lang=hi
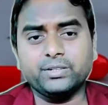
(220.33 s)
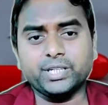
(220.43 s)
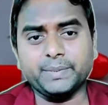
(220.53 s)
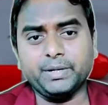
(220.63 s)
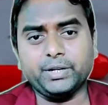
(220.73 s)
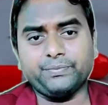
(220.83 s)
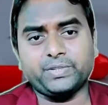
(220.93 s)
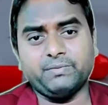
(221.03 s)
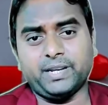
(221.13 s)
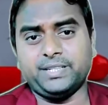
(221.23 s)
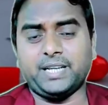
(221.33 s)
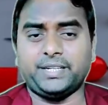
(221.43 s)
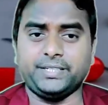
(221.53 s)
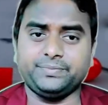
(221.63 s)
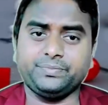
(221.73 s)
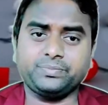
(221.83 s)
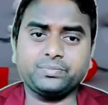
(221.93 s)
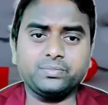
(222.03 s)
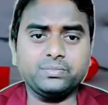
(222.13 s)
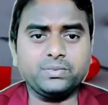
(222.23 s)
ट्रीटमेंट ऑफ सीवर एंजाइटी
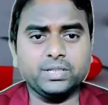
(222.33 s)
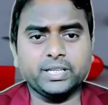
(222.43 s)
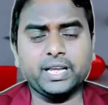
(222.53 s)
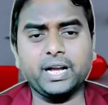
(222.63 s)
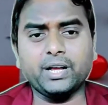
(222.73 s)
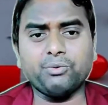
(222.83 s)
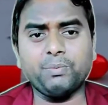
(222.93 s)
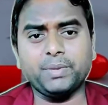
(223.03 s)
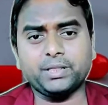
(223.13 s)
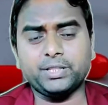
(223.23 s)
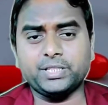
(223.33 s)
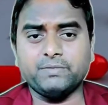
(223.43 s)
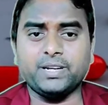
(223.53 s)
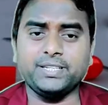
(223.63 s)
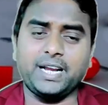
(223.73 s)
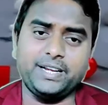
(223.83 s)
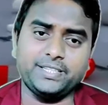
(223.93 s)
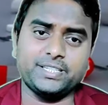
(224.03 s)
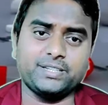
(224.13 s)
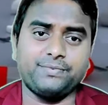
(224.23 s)
कि अगर कोई व्यक्ति सीवर
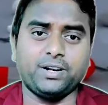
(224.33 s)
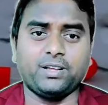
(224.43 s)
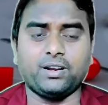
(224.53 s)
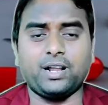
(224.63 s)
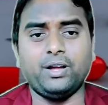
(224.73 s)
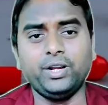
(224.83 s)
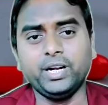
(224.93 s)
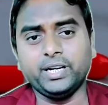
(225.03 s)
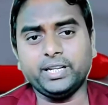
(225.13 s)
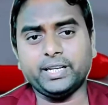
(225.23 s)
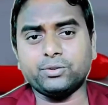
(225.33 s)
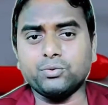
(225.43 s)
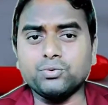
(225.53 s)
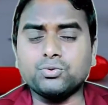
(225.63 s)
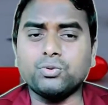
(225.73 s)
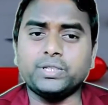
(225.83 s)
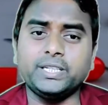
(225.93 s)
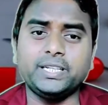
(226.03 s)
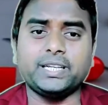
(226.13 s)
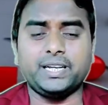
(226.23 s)
एंजाइटी से सफर कर रहा ठीक है तो उसको
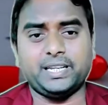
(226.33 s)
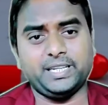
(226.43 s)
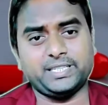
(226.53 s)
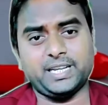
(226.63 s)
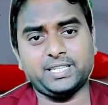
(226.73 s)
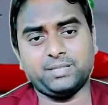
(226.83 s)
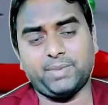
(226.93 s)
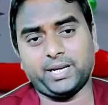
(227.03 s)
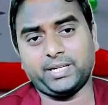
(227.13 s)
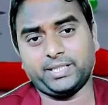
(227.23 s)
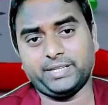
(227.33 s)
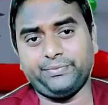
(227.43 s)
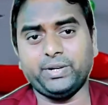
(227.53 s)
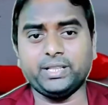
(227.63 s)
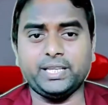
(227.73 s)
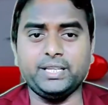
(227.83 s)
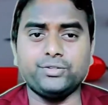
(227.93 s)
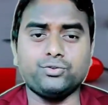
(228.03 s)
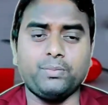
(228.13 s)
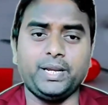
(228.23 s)
ठीक करने के लिए इसका इस्तेमाल करते हैं फिर कहते
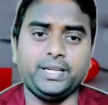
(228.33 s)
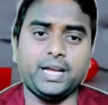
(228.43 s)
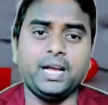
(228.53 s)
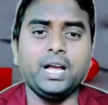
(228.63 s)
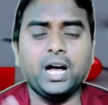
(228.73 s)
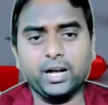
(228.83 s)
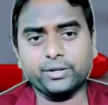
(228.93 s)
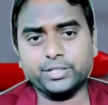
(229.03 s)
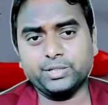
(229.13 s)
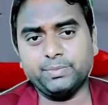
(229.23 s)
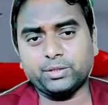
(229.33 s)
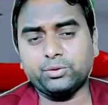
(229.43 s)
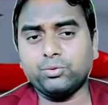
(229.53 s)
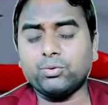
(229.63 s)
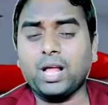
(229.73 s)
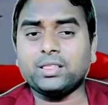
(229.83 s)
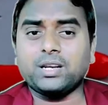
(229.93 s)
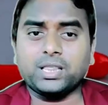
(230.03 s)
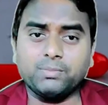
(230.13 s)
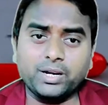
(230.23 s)
हैं इंसोमेनिया अगर किसी व्यक्ति को
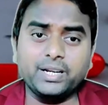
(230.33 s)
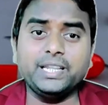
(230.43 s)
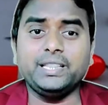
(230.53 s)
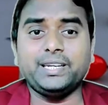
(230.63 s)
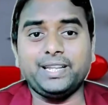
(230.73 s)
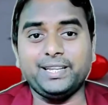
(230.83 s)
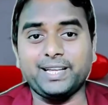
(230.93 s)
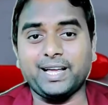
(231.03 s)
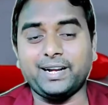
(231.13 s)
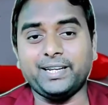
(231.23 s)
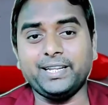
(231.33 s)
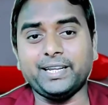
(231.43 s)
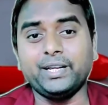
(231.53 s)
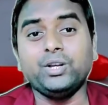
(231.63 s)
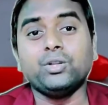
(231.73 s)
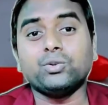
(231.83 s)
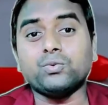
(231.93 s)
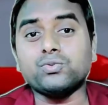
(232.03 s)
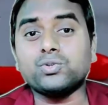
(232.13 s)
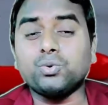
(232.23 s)
रात रात भर नींद नहीं आ रहा ठीक है
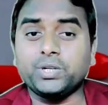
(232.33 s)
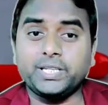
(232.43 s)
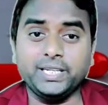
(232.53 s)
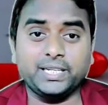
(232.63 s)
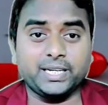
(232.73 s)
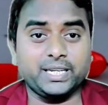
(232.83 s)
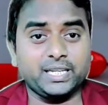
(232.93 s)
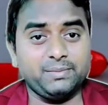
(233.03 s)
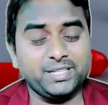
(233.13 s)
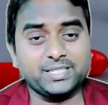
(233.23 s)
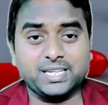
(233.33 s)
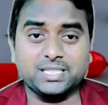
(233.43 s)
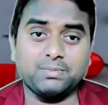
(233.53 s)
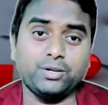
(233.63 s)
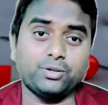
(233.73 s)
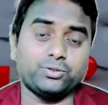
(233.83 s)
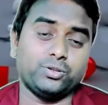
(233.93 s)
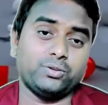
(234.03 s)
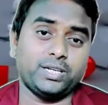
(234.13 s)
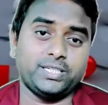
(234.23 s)
तो उसको ठीक करने के लिए भी इसका इस्तेमाल
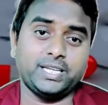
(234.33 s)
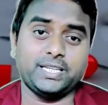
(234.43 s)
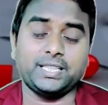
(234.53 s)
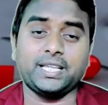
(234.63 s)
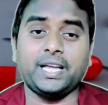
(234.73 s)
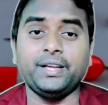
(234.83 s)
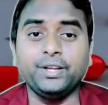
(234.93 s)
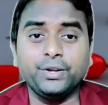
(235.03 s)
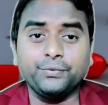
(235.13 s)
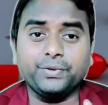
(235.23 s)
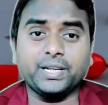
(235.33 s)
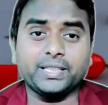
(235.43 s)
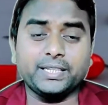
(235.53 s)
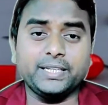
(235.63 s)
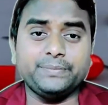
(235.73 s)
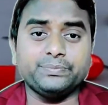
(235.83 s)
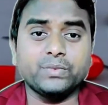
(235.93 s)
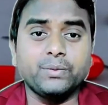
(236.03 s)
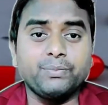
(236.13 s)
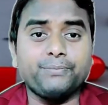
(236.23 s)
डॉक्टर द्वारा किया जाता है फिर कहते हैं
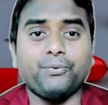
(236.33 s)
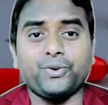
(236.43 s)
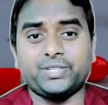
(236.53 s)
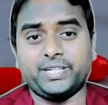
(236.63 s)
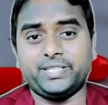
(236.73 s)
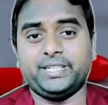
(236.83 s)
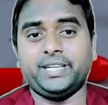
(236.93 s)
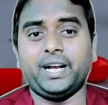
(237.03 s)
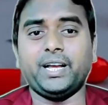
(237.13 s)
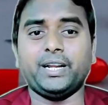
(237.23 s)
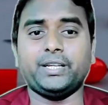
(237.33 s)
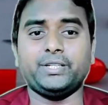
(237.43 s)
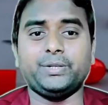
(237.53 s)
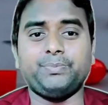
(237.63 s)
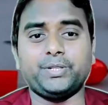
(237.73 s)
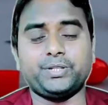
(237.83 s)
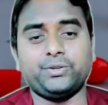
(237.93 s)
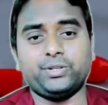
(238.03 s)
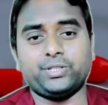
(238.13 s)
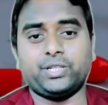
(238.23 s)
बिफोर सर्जरी अगर किसी
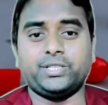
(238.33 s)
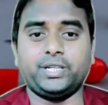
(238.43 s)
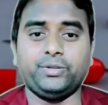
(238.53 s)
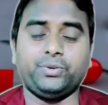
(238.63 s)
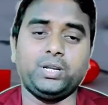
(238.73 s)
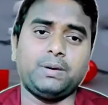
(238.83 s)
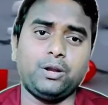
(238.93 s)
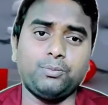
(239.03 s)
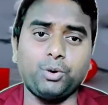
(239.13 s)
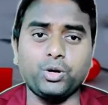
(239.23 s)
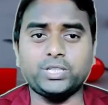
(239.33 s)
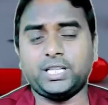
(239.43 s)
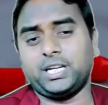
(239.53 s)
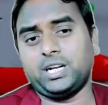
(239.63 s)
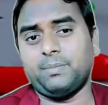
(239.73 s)
पेशेंट को सर्जरी होने वाला बहुत ज़्यादा